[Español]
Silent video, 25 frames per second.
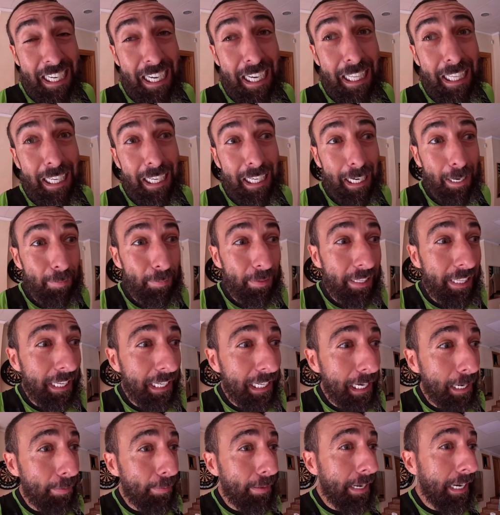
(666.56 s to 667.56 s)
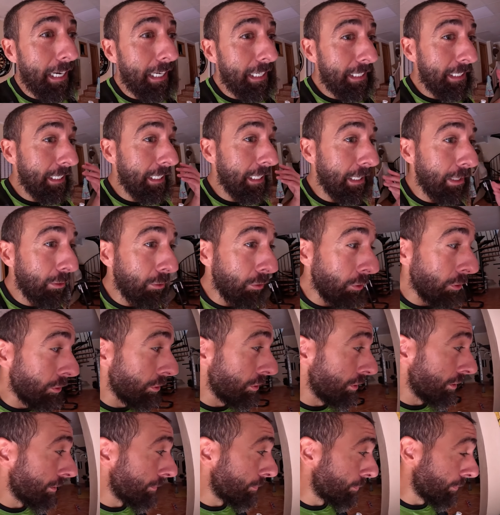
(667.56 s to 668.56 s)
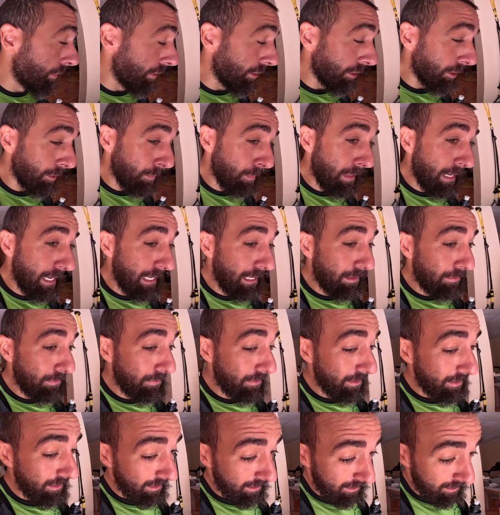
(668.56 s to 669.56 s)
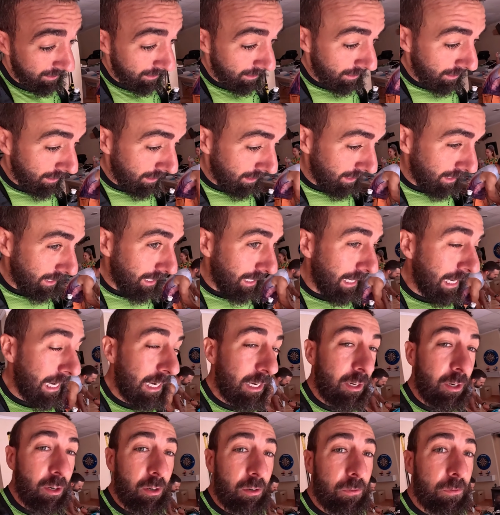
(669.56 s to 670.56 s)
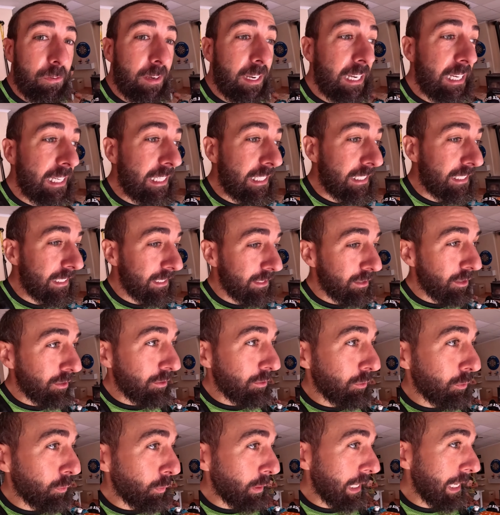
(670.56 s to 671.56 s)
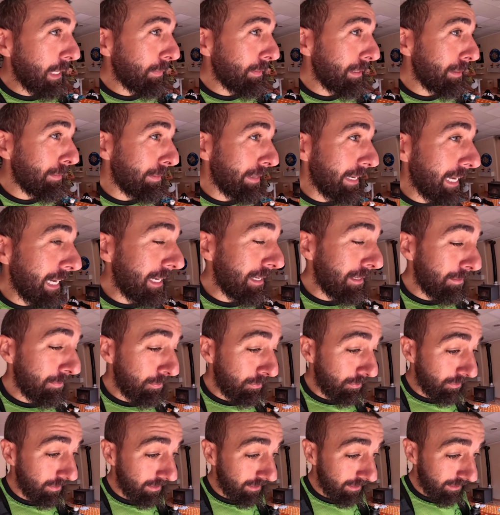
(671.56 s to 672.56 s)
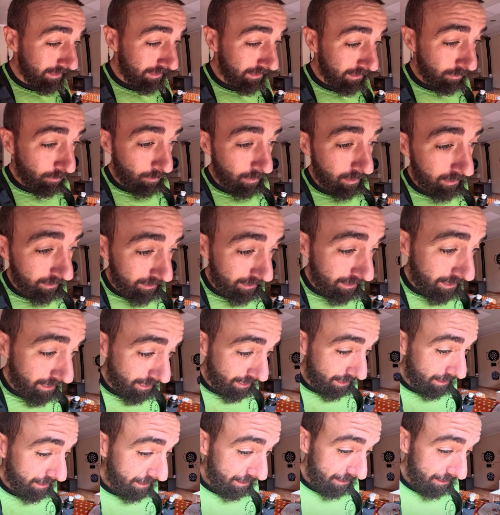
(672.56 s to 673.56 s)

ya de Camille de Cabáis y de todo, pues normal. La North Face, Consuela Vibran, si cualquiera.